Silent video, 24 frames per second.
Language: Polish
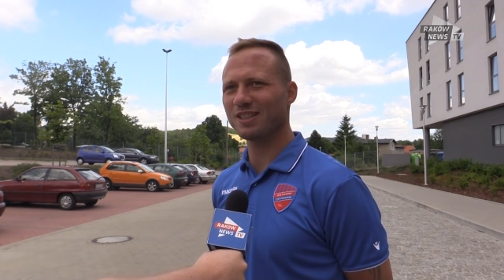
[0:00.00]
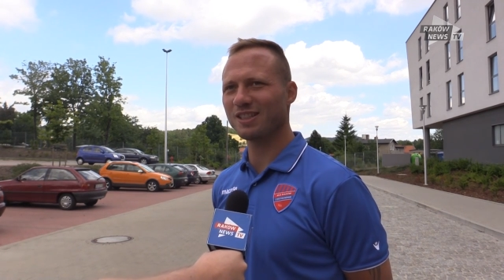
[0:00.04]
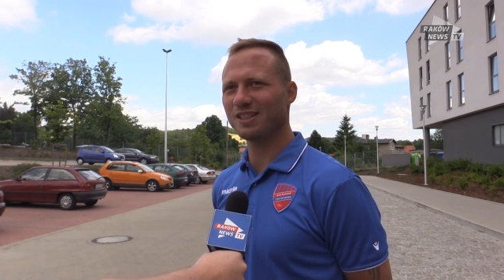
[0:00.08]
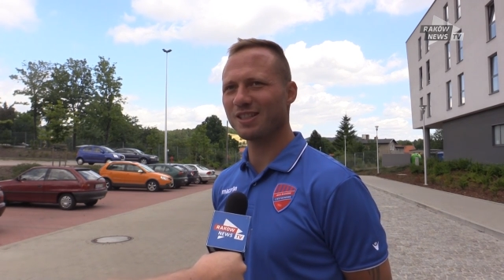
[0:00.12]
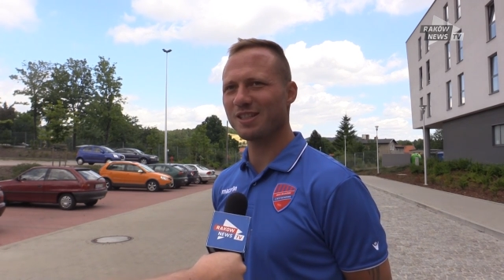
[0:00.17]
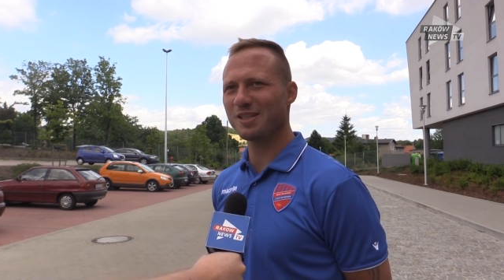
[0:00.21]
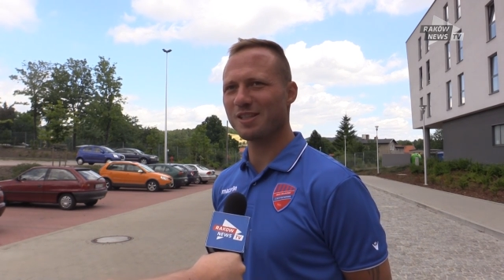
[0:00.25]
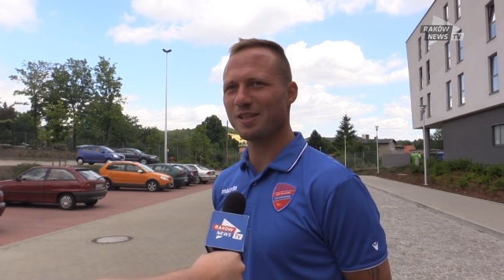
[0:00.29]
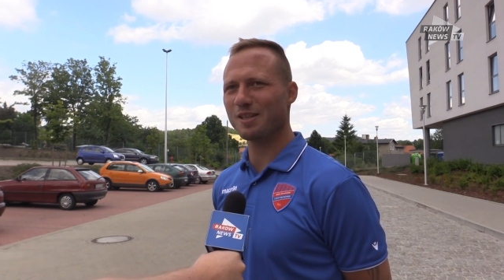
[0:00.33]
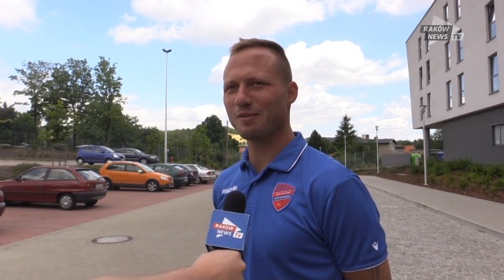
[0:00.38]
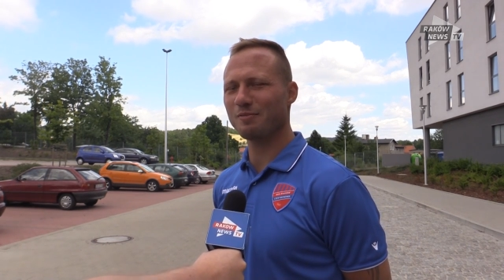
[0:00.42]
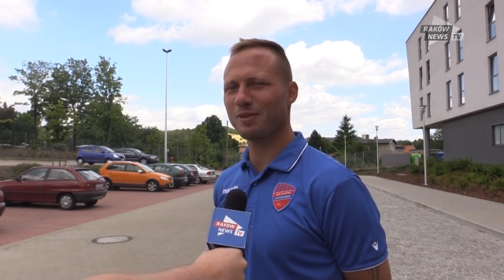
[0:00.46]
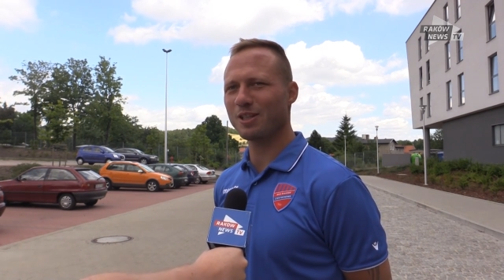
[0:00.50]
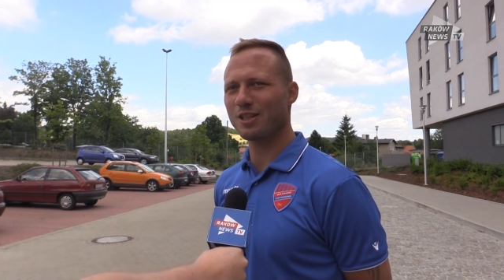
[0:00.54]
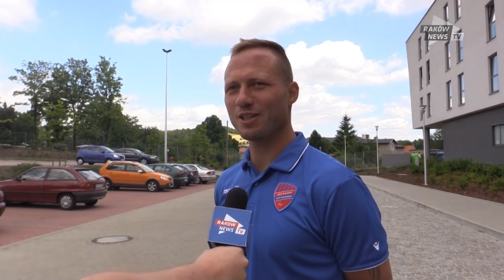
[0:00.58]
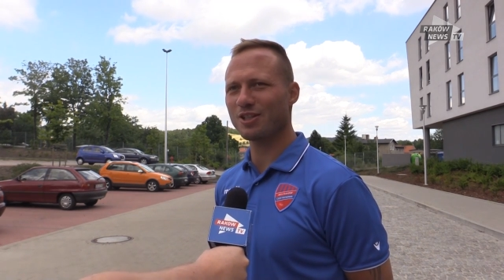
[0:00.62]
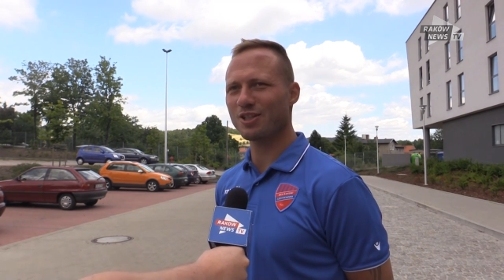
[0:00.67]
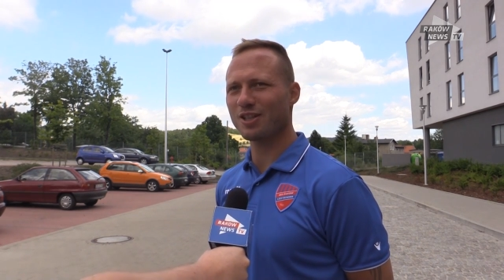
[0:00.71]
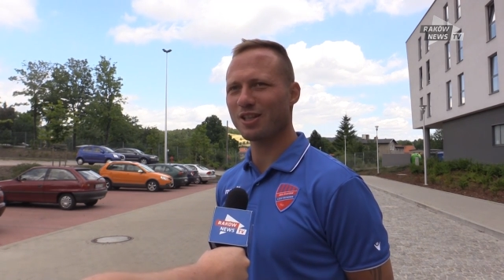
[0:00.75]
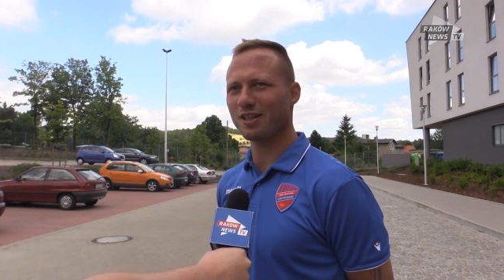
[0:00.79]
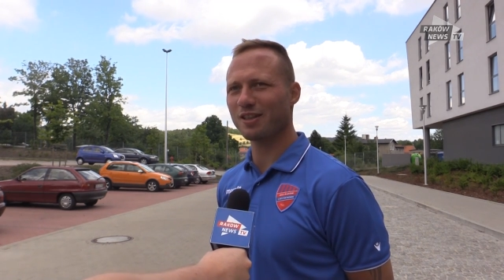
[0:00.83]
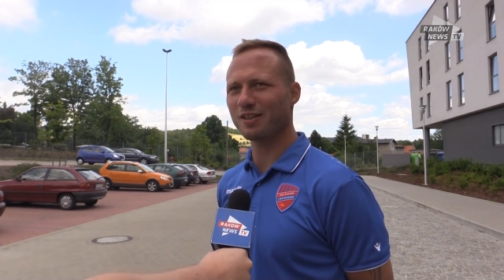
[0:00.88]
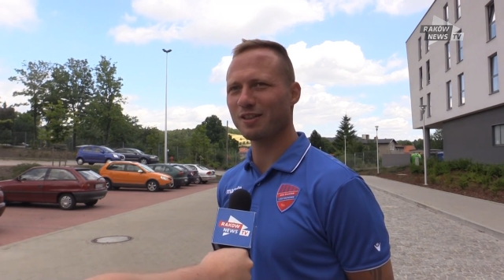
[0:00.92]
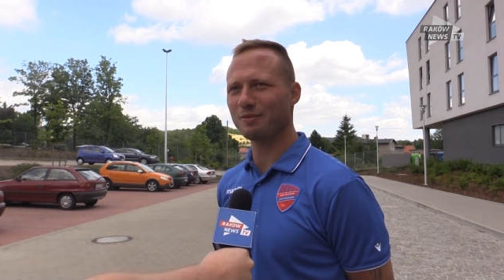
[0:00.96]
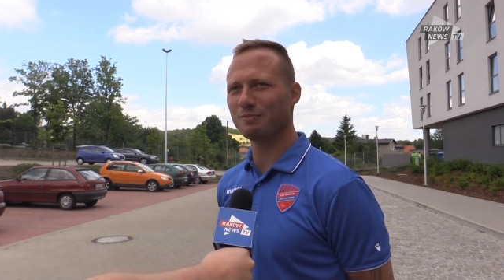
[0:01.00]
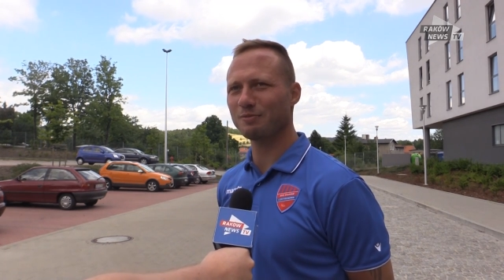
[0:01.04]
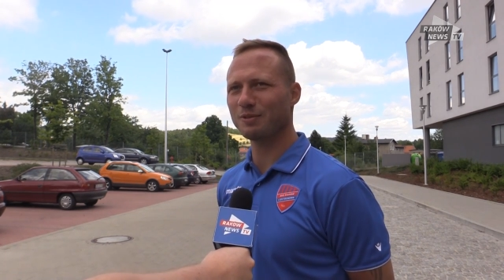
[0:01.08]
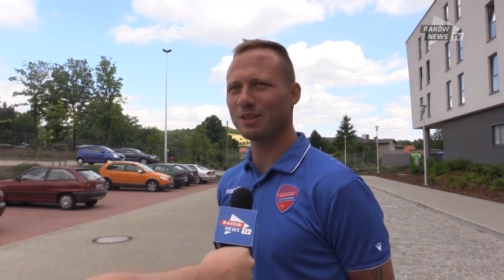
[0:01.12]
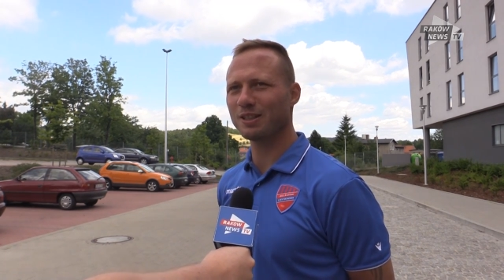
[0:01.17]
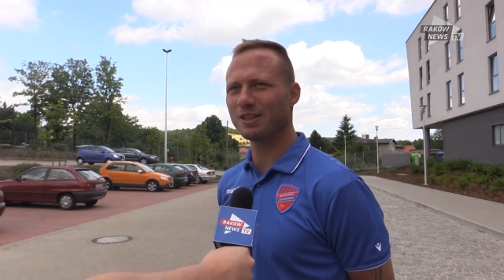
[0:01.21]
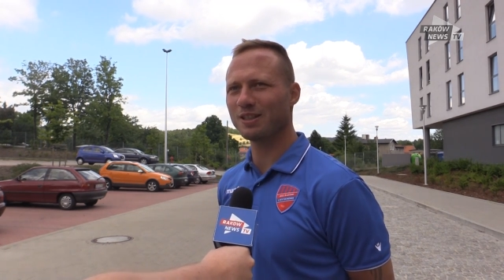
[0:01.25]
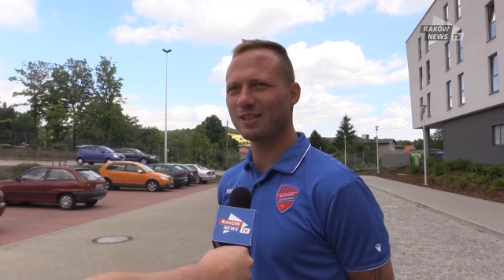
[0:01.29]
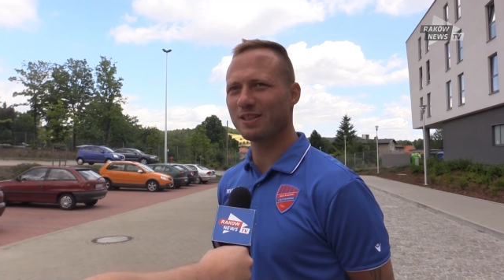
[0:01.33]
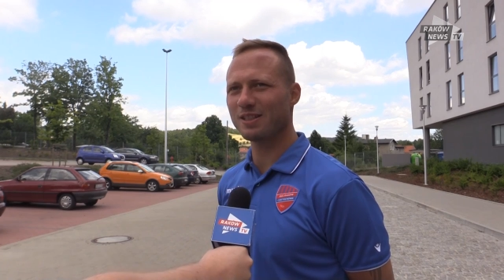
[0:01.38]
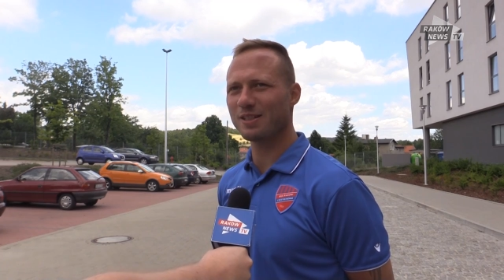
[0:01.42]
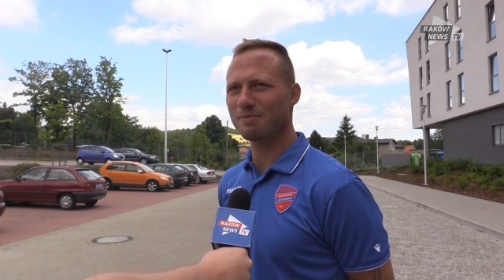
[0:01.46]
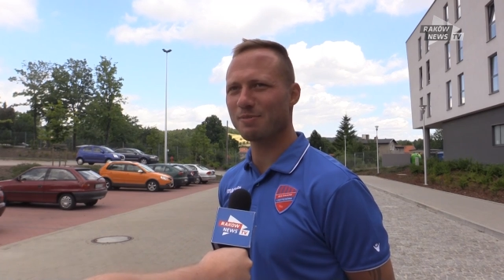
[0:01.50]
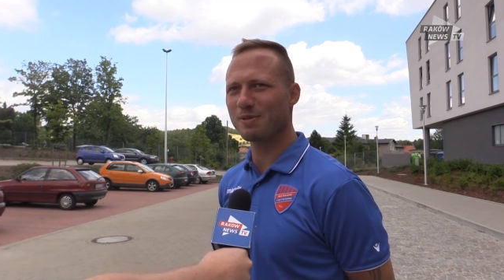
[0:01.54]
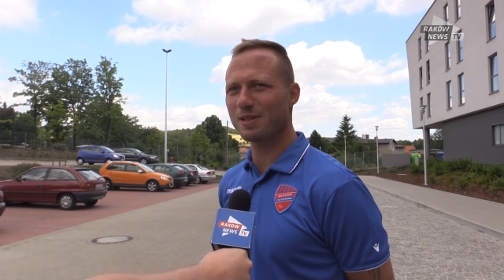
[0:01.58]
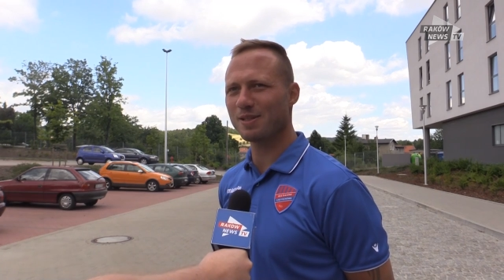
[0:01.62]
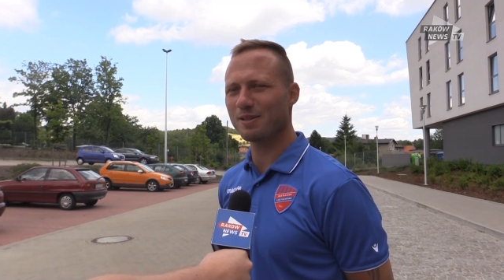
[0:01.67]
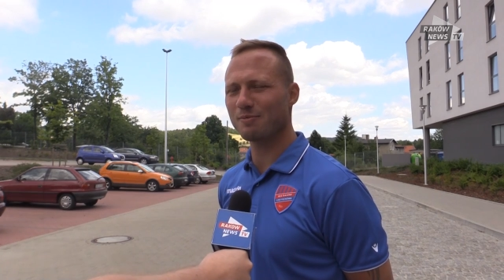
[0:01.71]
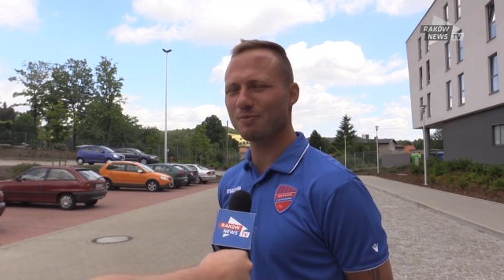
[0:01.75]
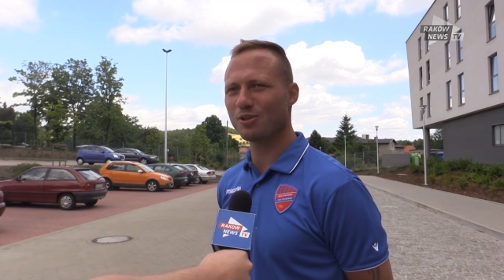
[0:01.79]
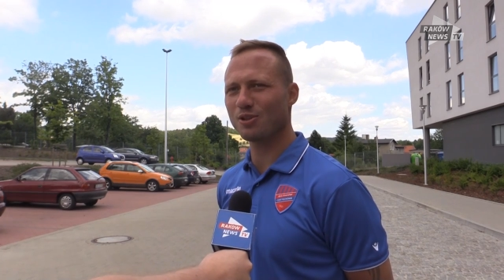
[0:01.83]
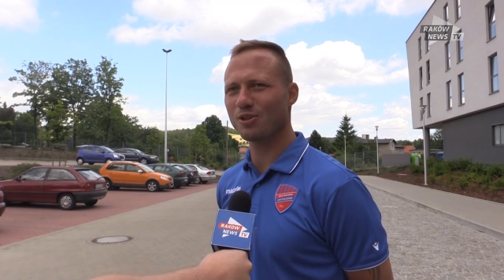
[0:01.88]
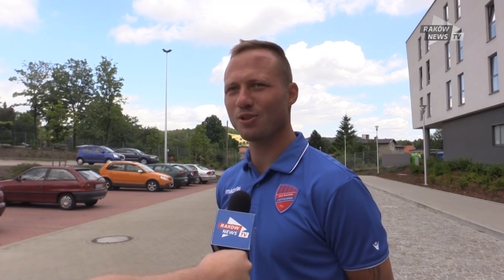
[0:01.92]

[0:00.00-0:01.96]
Nie jestem aż takim e, specem,